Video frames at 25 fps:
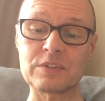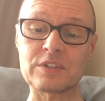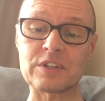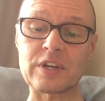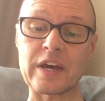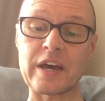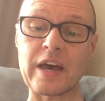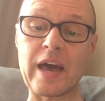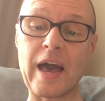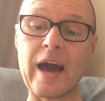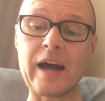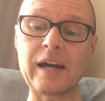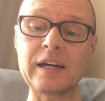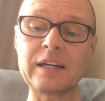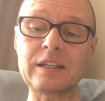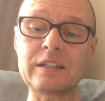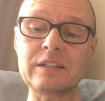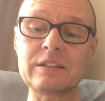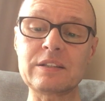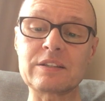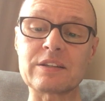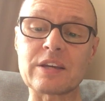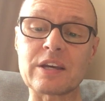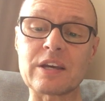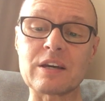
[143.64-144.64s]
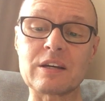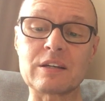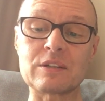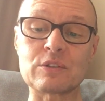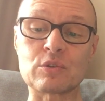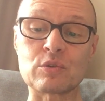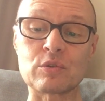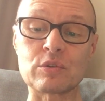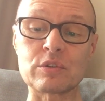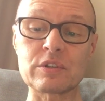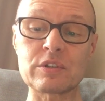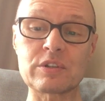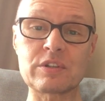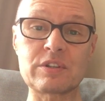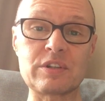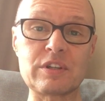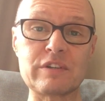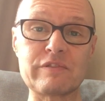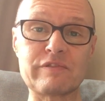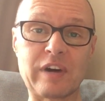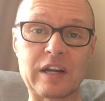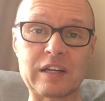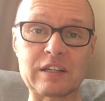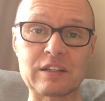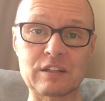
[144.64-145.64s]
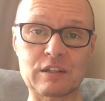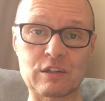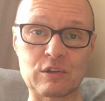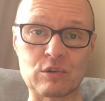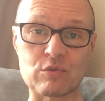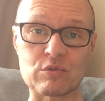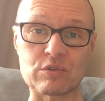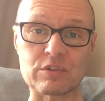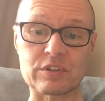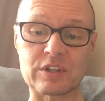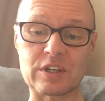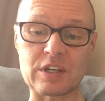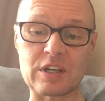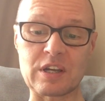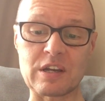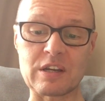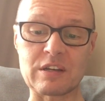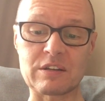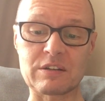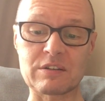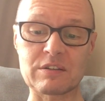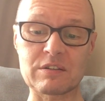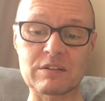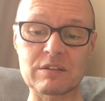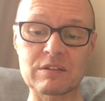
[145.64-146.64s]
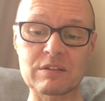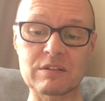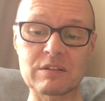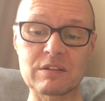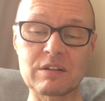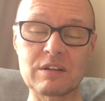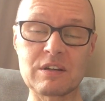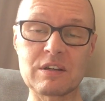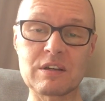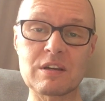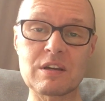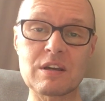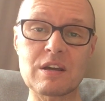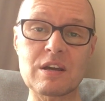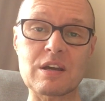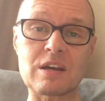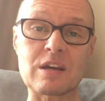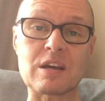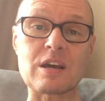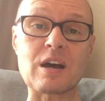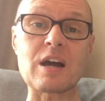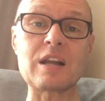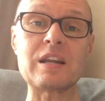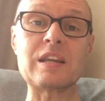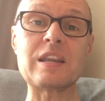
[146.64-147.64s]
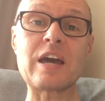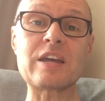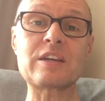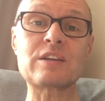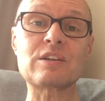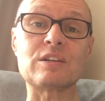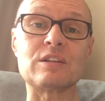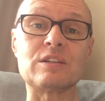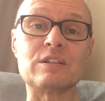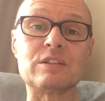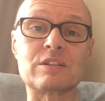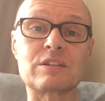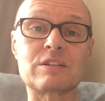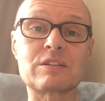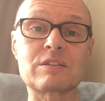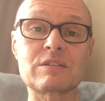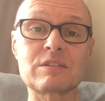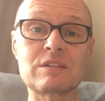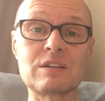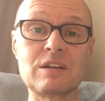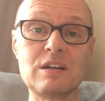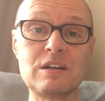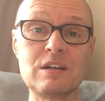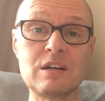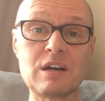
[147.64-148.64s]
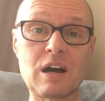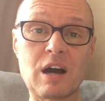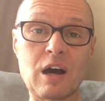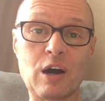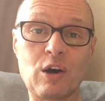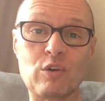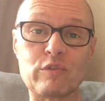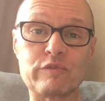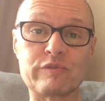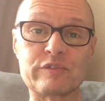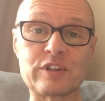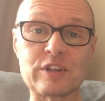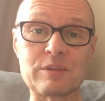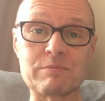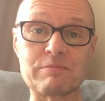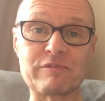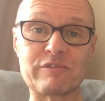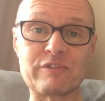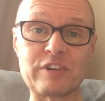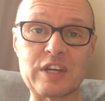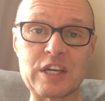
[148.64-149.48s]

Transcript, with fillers: Der Herr, der durch die Wandlung geht, er lächelt auf dem